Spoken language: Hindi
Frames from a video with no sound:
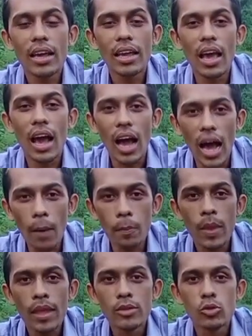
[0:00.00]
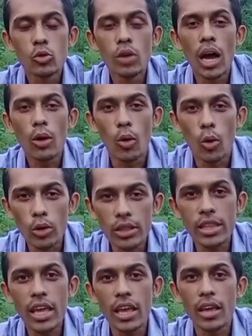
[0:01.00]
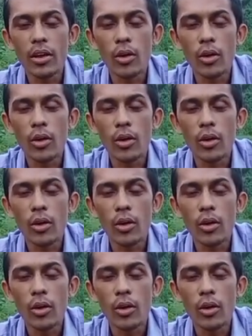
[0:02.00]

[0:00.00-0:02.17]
कि आप चुनाव होते